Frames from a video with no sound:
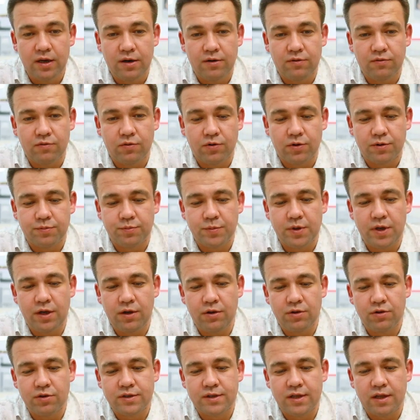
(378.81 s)
Вот. Мне
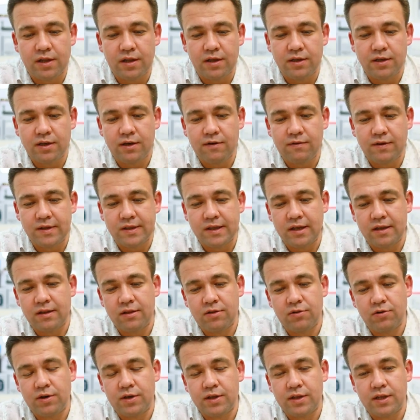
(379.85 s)
ее стало не хватать
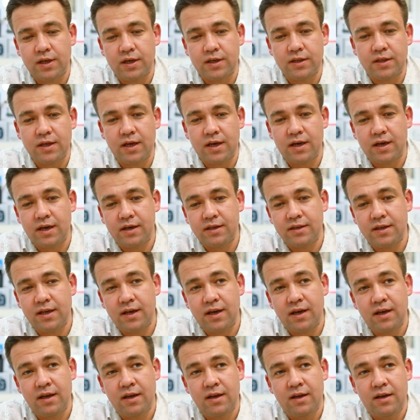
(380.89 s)
только тогда,
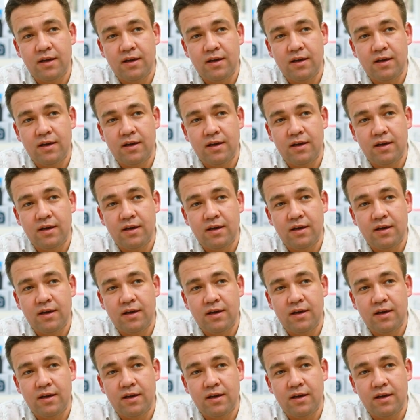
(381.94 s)
когда